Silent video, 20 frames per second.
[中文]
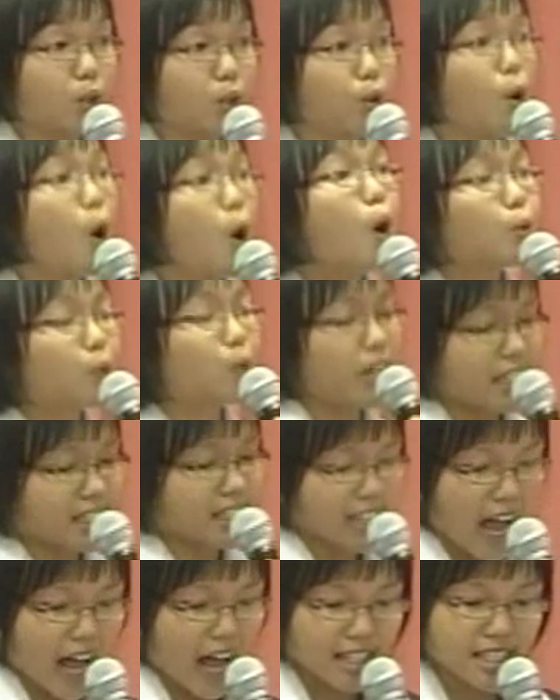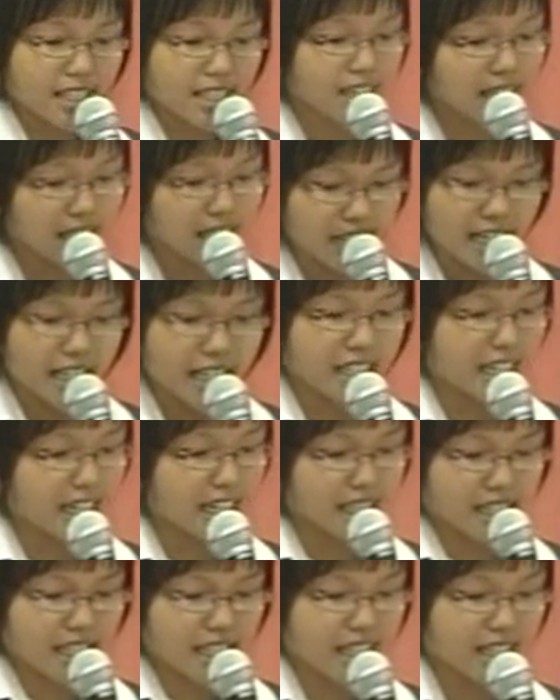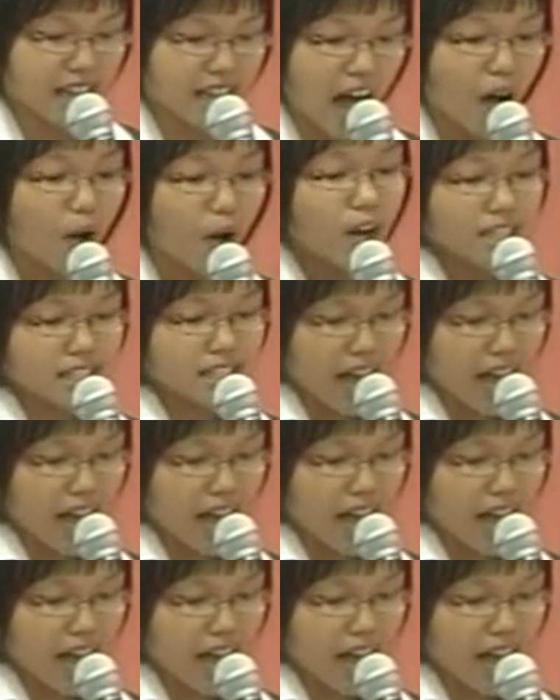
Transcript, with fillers: 度，对瑕疵斤斤计较，